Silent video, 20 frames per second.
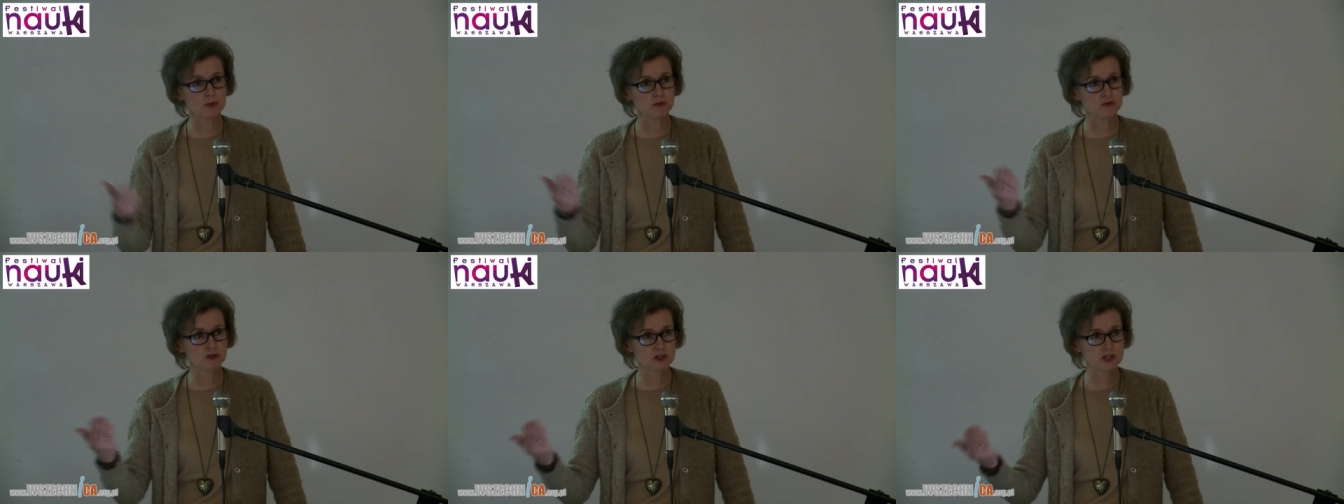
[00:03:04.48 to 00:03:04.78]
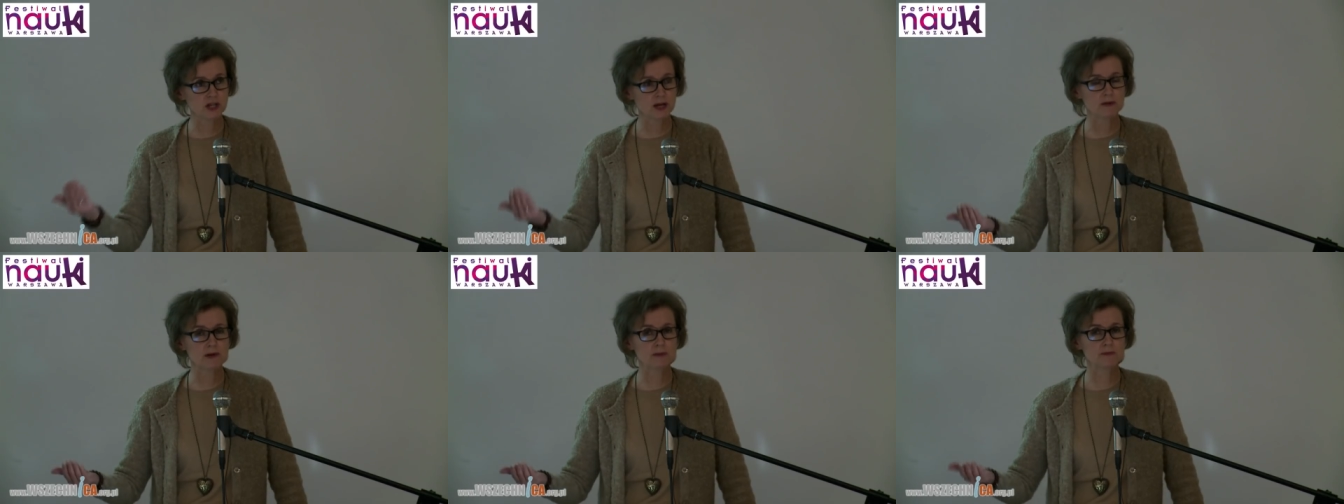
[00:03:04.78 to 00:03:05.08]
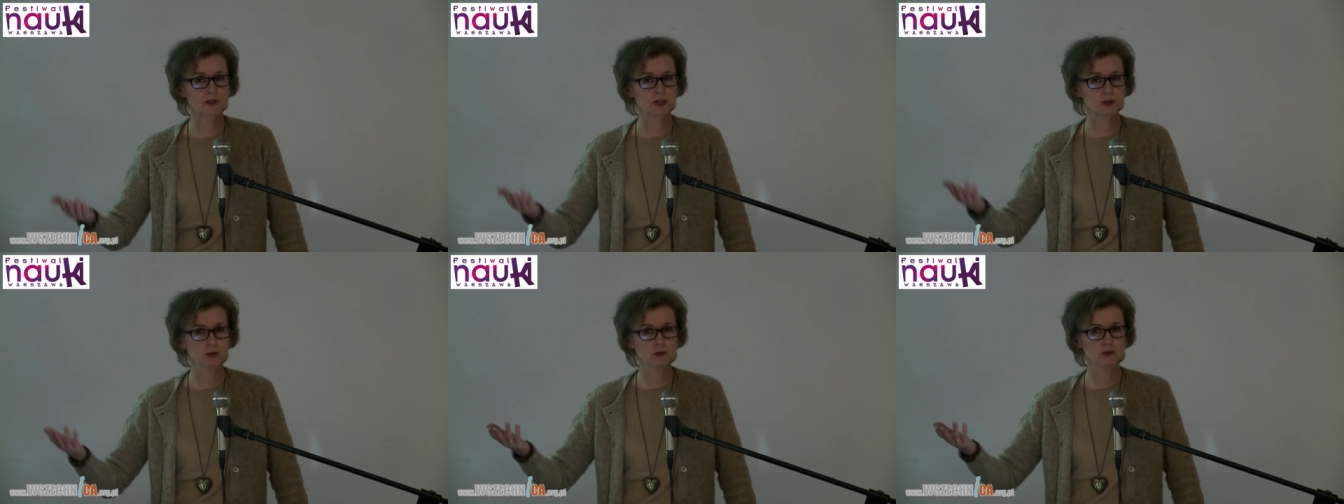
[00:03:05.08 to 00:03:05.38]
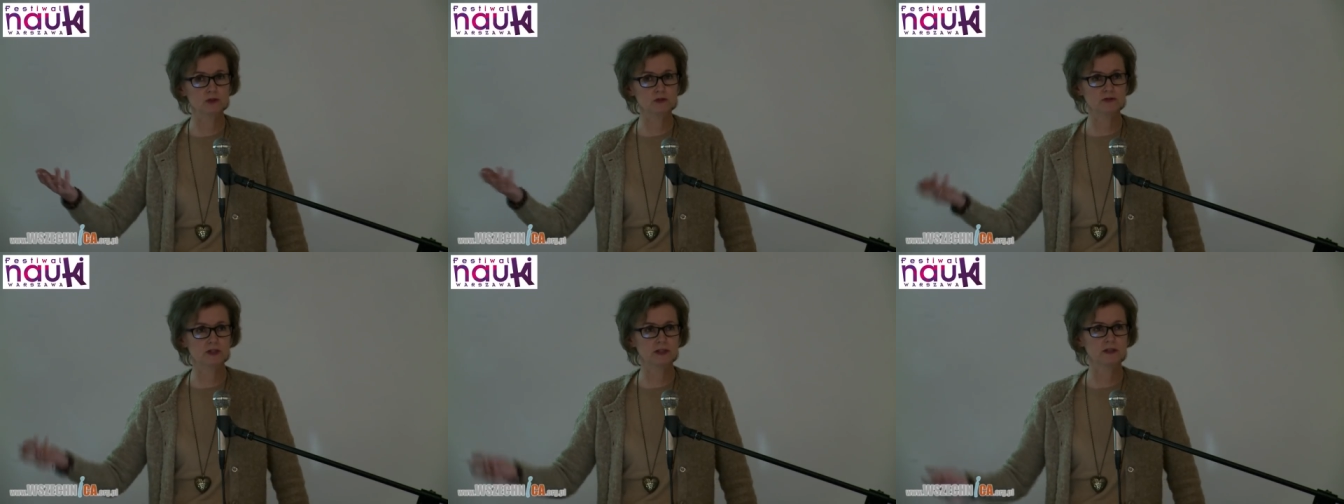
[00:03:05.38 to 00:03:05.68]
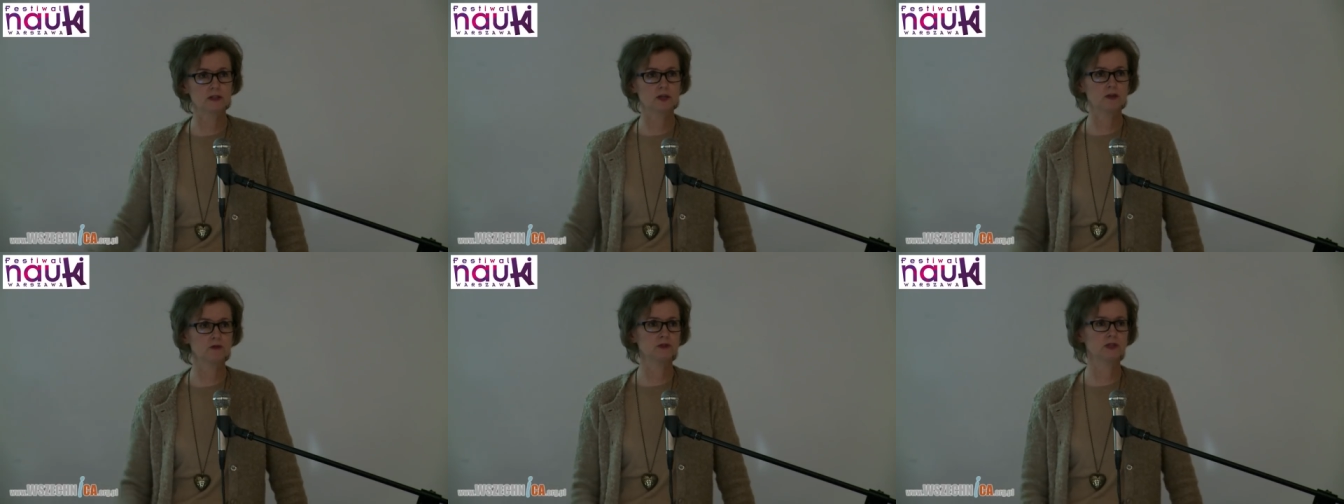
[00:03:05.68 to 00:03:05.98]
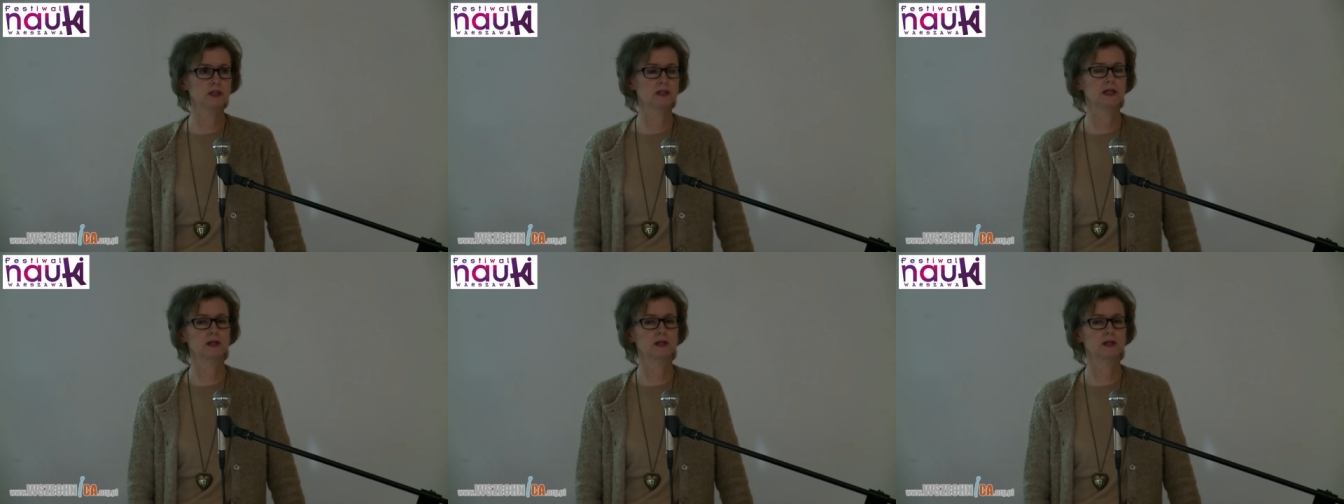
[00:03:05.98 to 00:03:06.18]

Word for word: powiedziałam, te ludy wędrowne,